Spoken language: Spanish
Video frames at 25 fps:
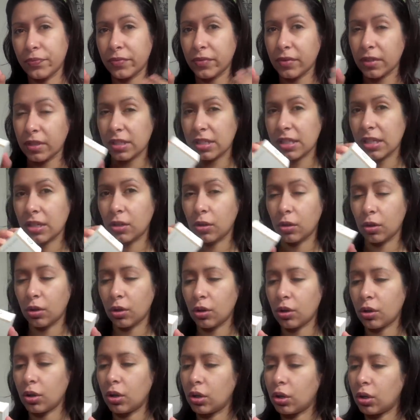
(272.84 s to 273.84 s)
sin color
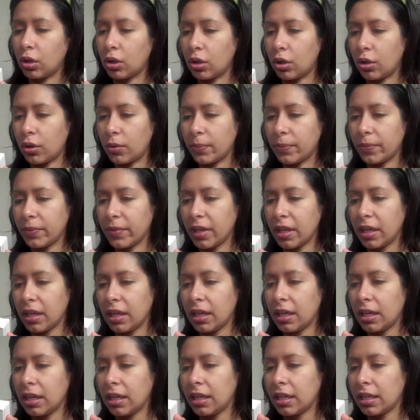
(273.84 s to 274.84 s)
o con color.
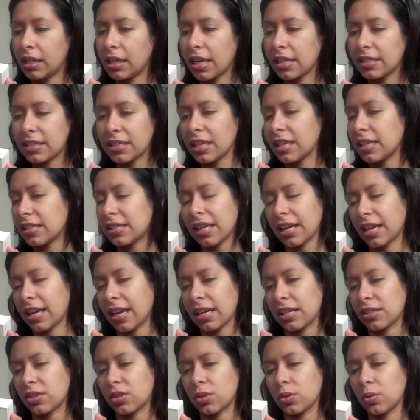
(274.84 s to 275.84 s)
Y este dice
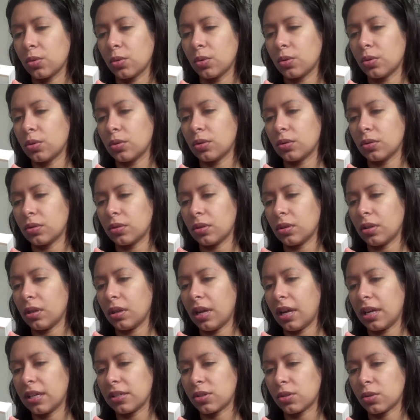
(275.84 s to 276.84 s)
que es un,
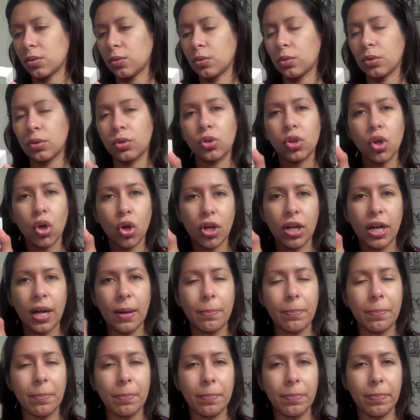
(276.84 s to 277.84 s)
es un
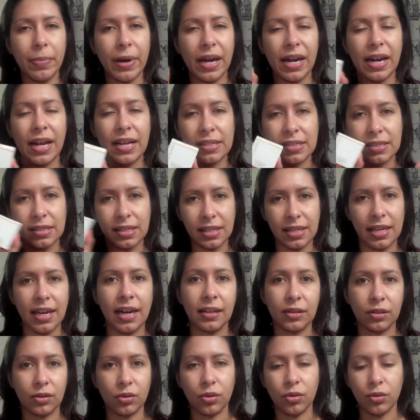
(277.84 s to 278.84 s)
toque para
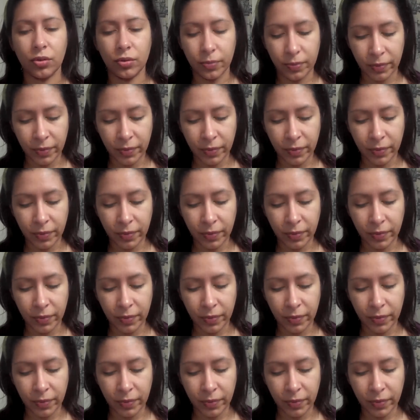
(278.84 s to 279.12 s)
sellar todo.